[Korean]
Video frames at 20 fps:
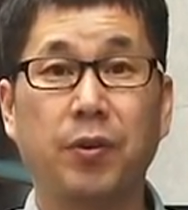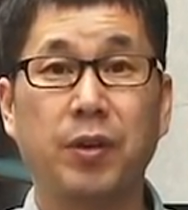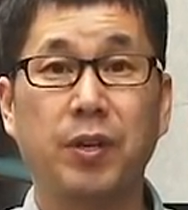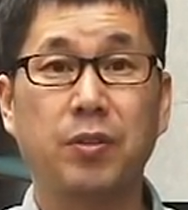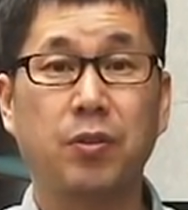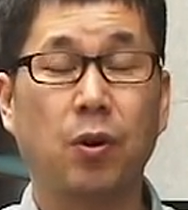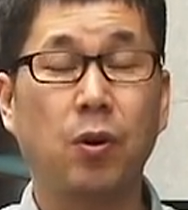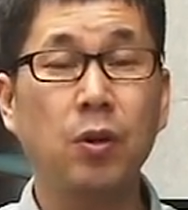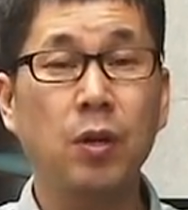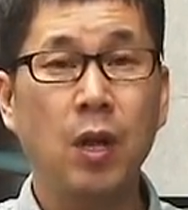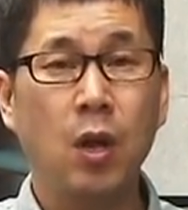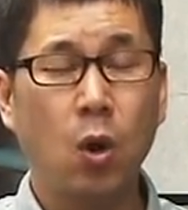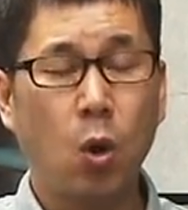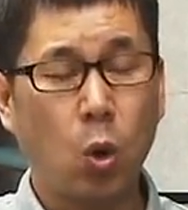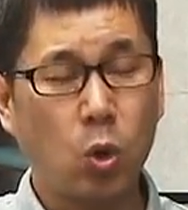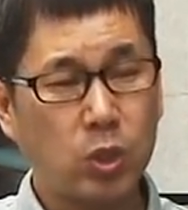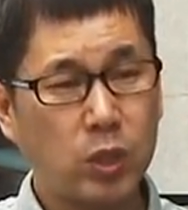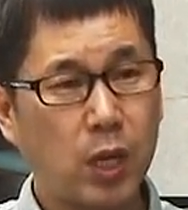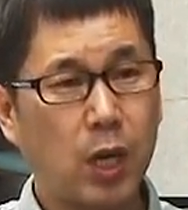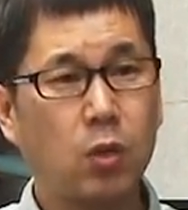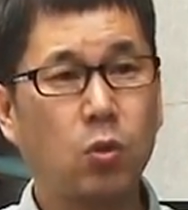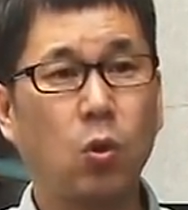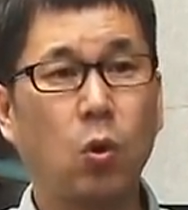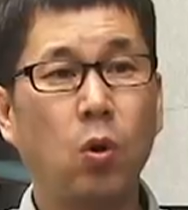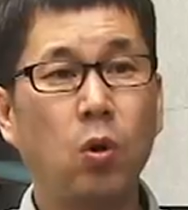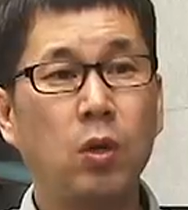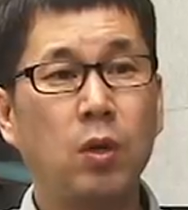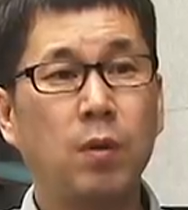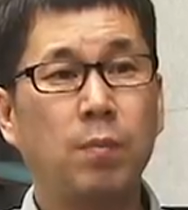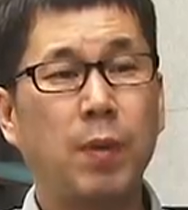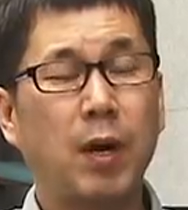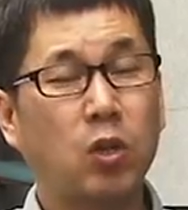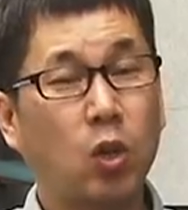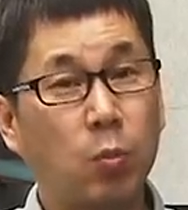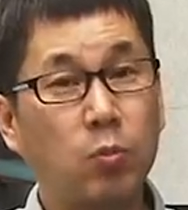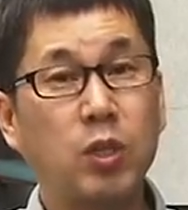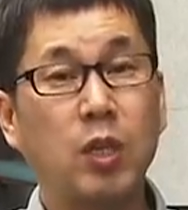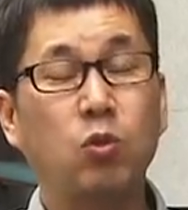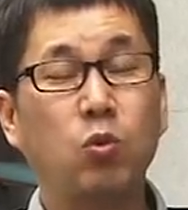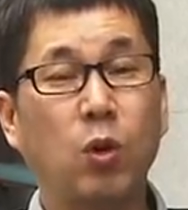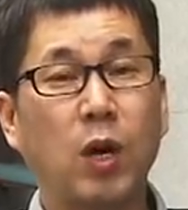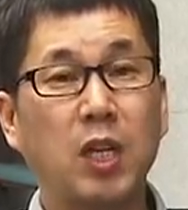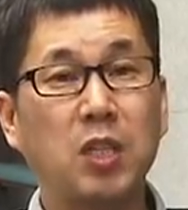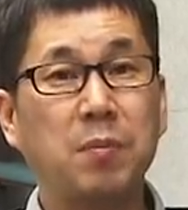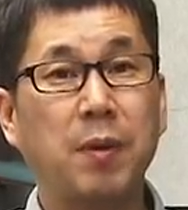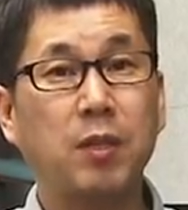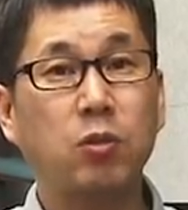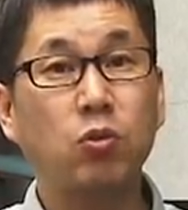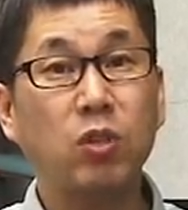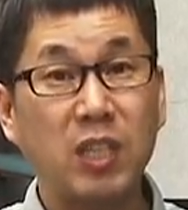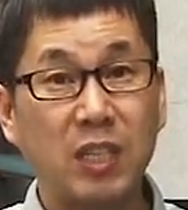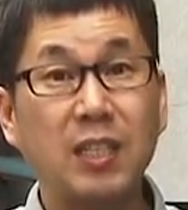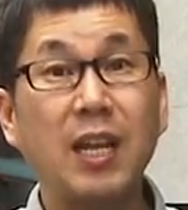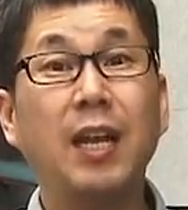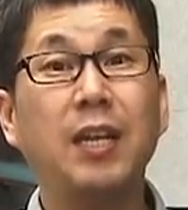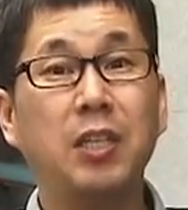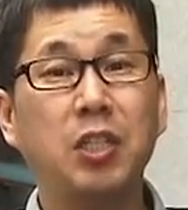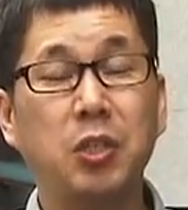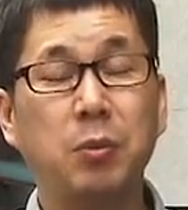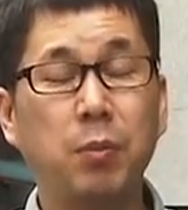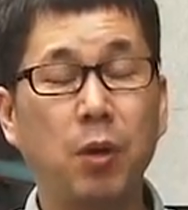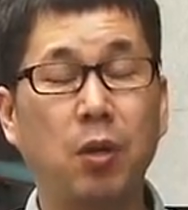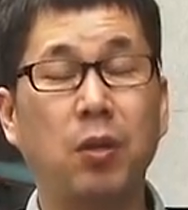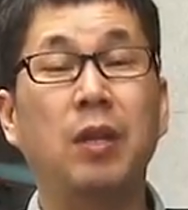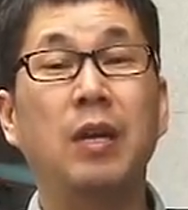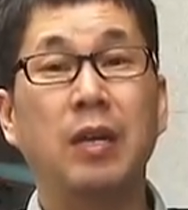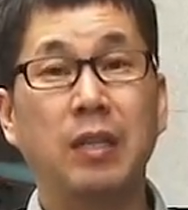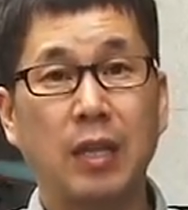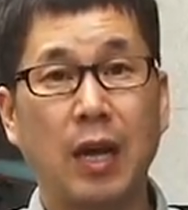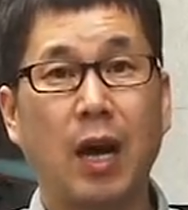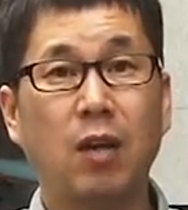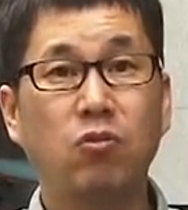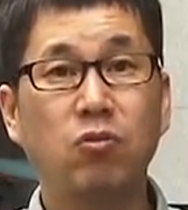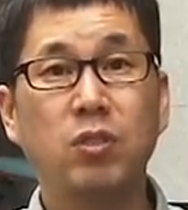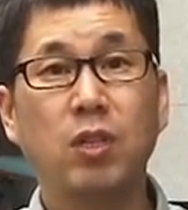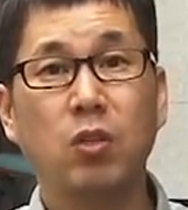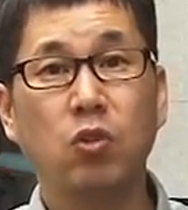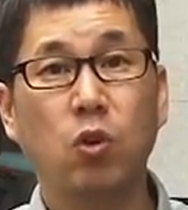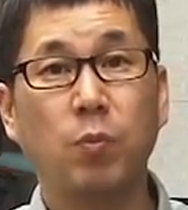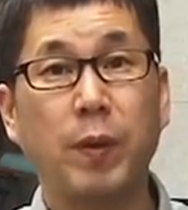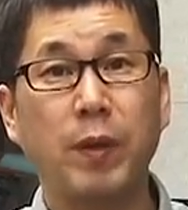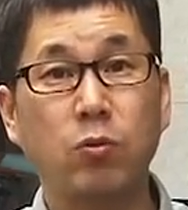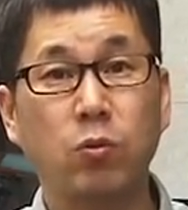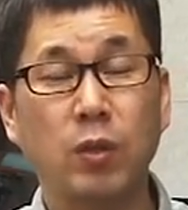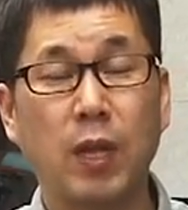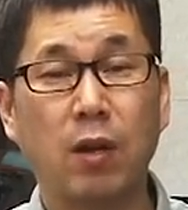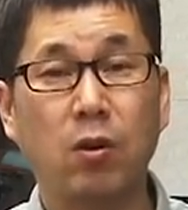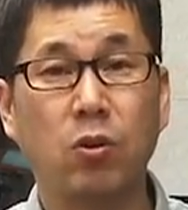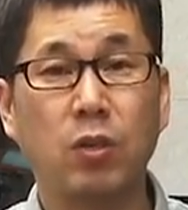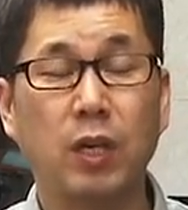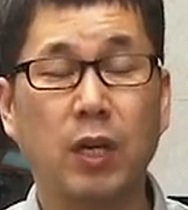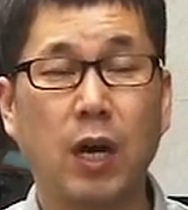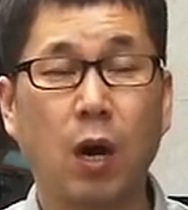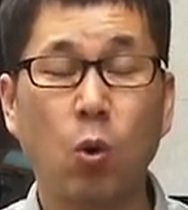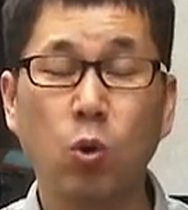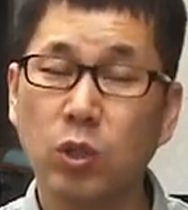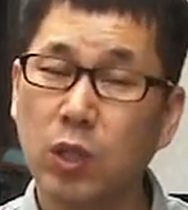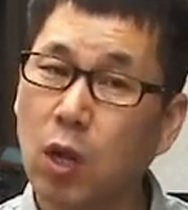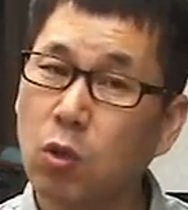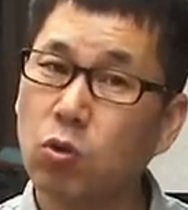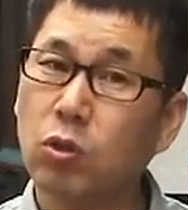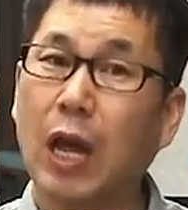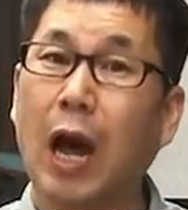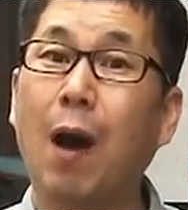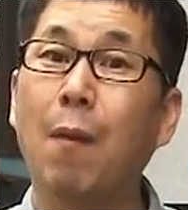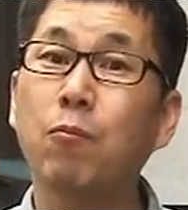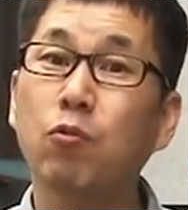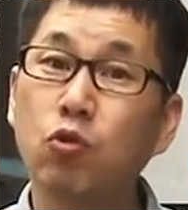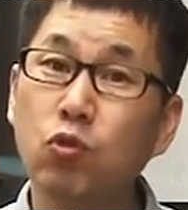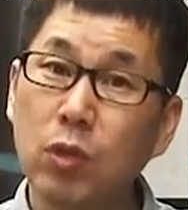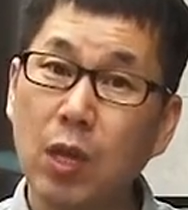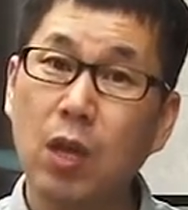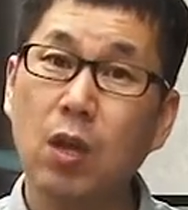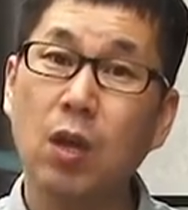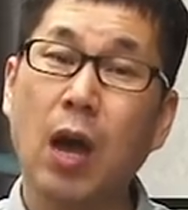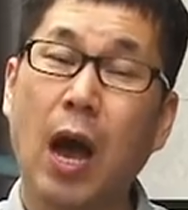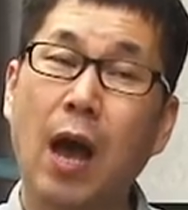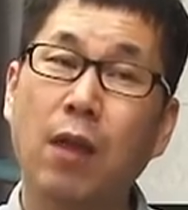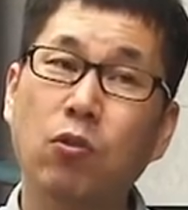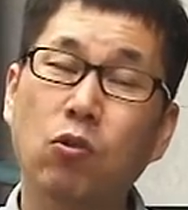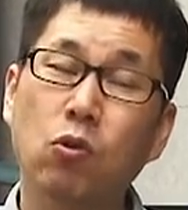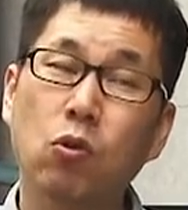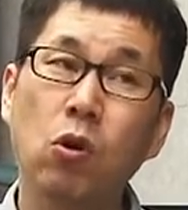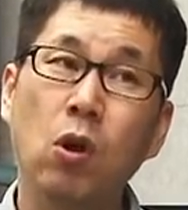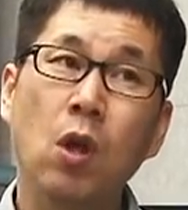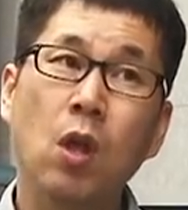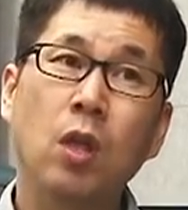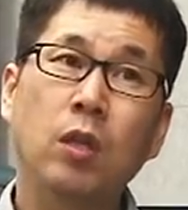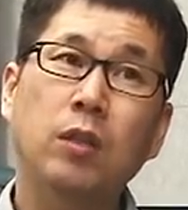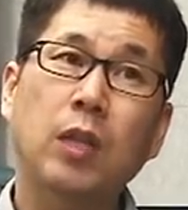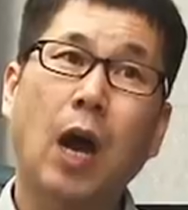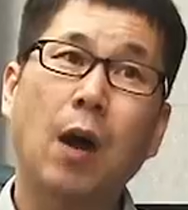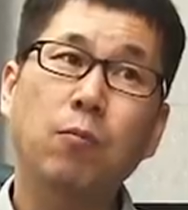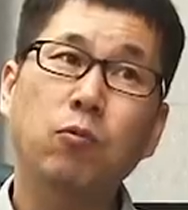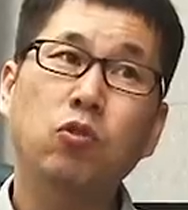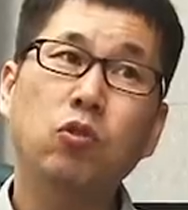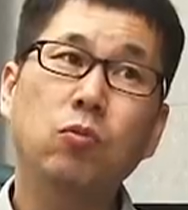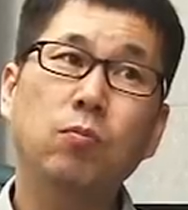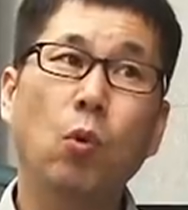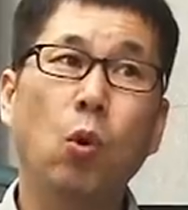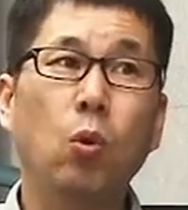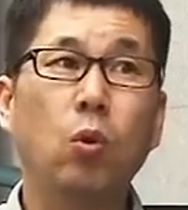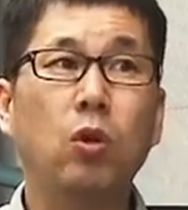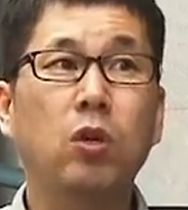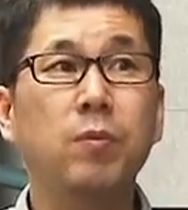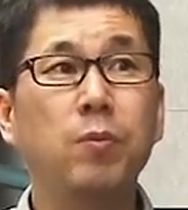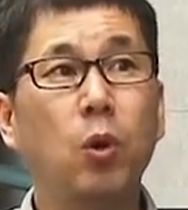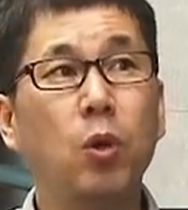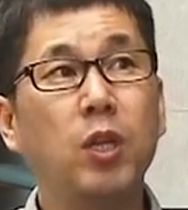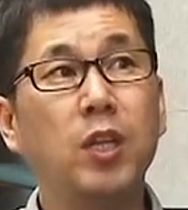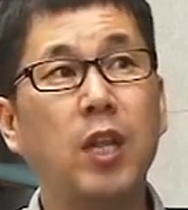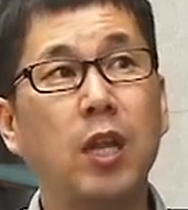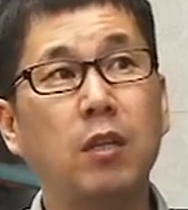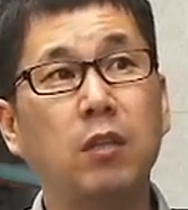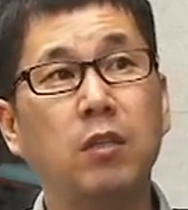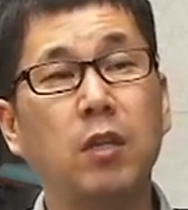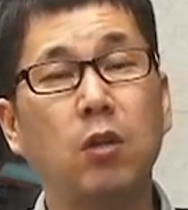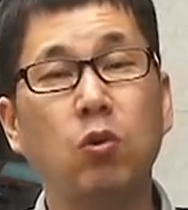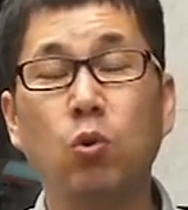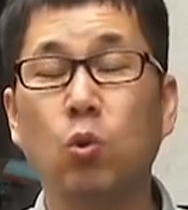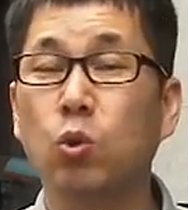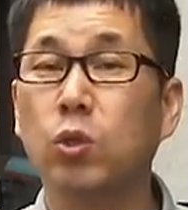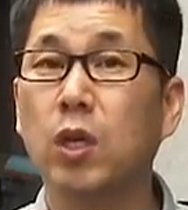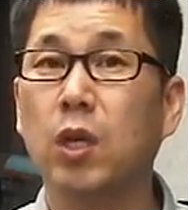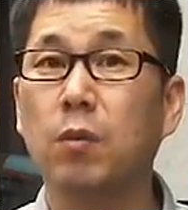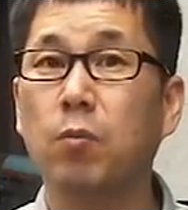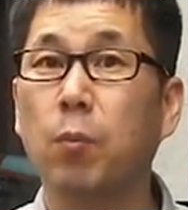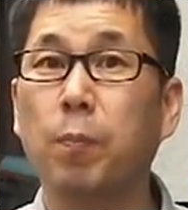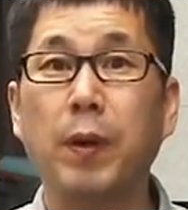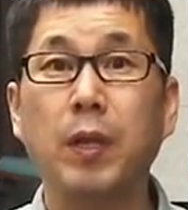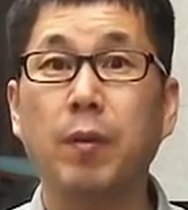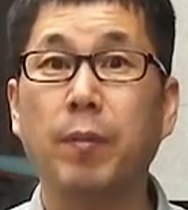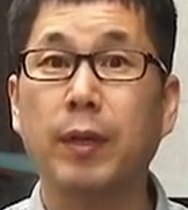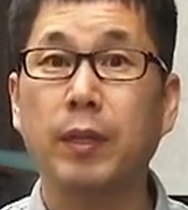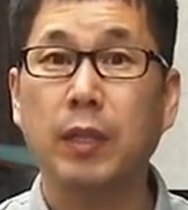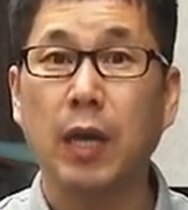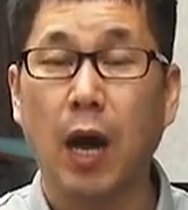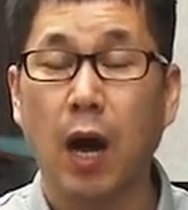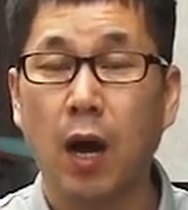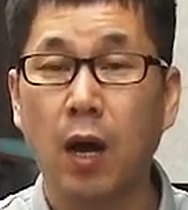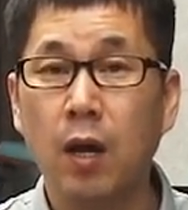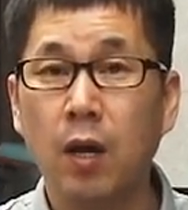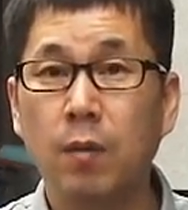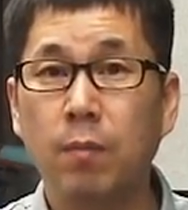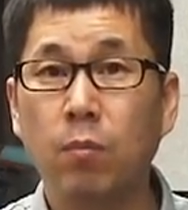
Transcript: 그래서 혹시라도 막 너무 재촉하지 마시고 기다리시면 다 순차적으로 배송될 거니까 혹시라도 다음 주 내 안으로 다음 주뭐 금요일이 됐는데도 교재를 못 받아봤다.